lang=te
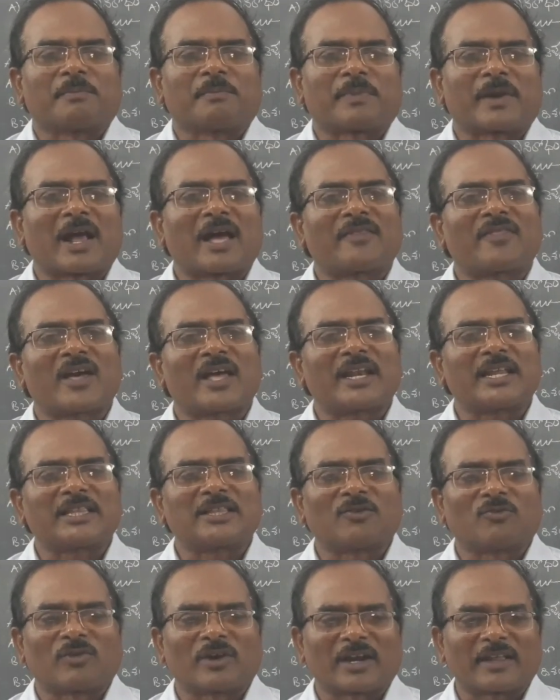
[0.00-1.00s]

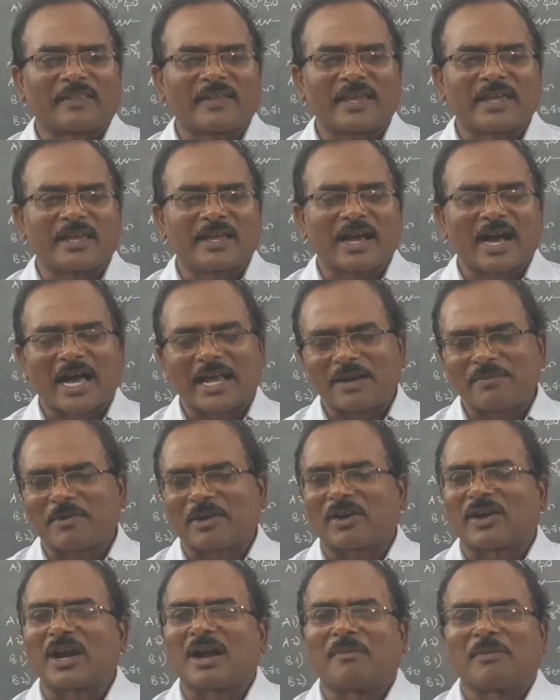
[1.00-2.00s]
ప్రాధాన్యత ఉన్నది అని
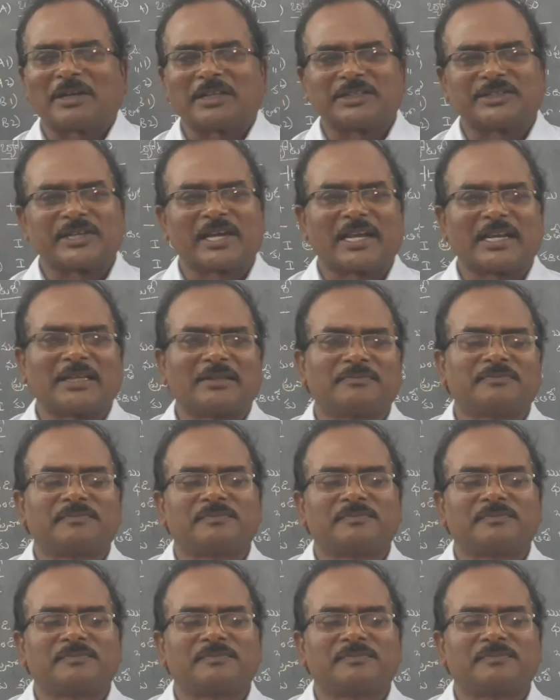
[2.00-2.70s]
మనం గమనించాలి